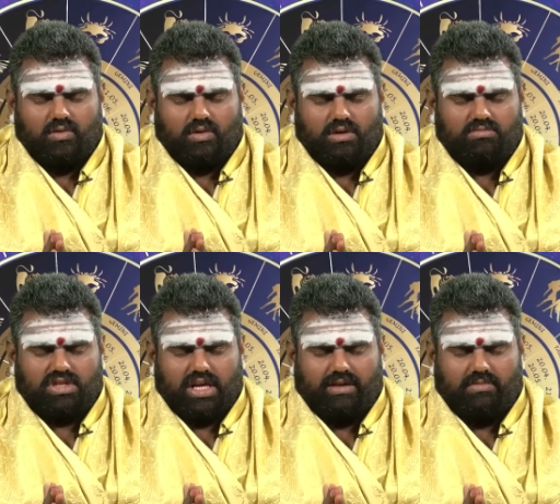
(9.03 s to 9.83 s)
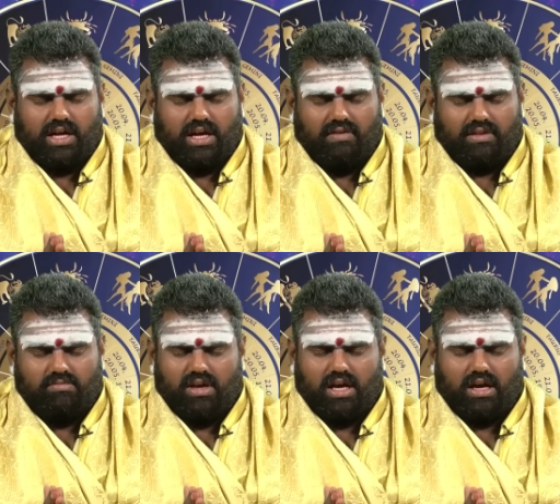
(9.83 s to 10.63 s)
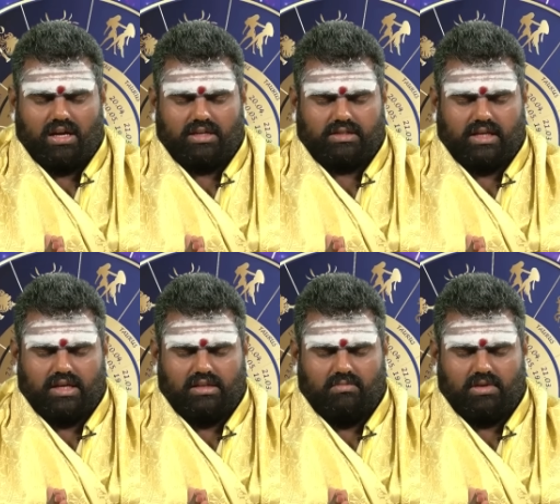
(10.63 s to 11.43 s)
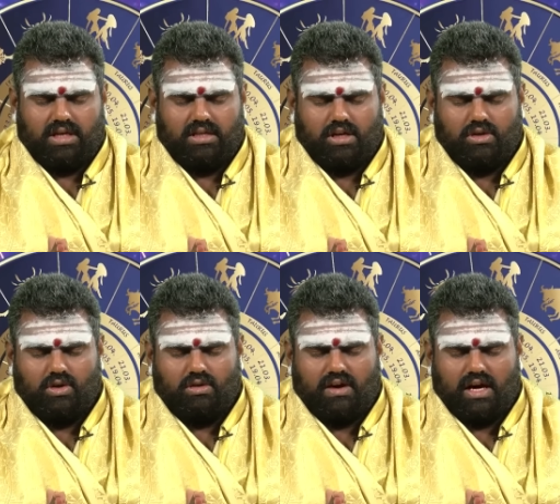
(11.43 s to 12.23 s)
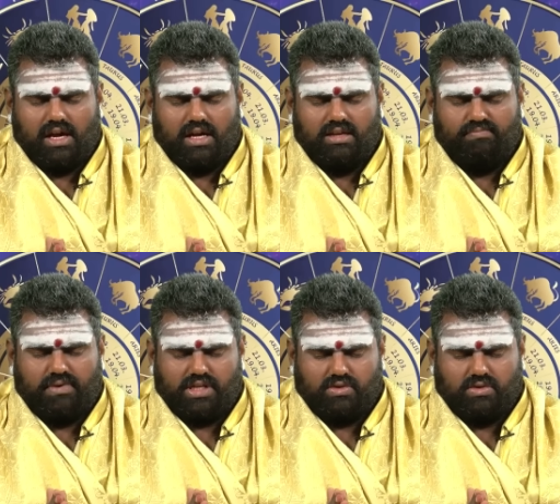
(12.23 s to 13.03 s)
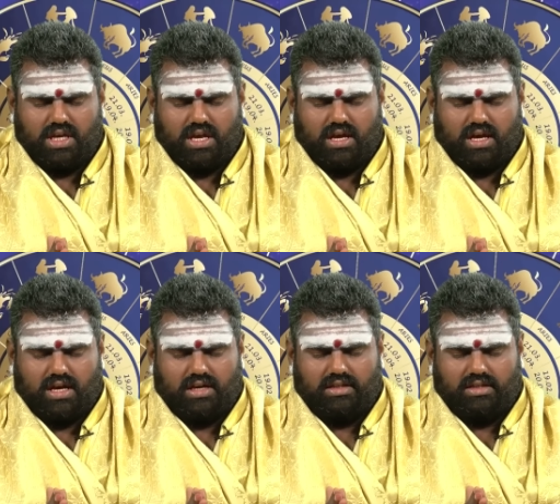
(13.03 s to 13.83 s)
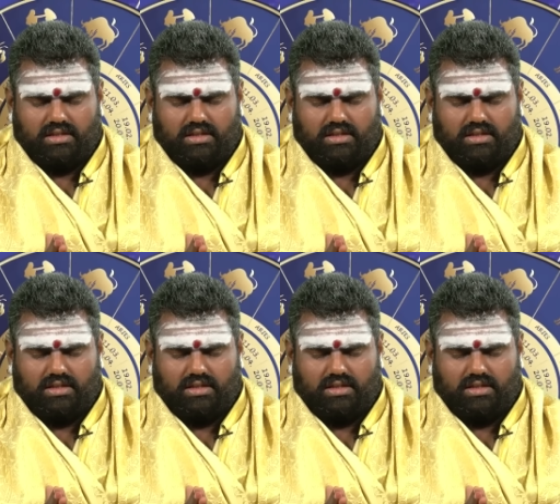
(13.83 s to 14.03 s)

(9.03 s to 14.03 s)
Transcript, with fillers: ஓம் ஷியாமலாய வித்மகே கடகஸ்தாய தீமஹி தன்னோ வாராயி பிரச்சோதயாத்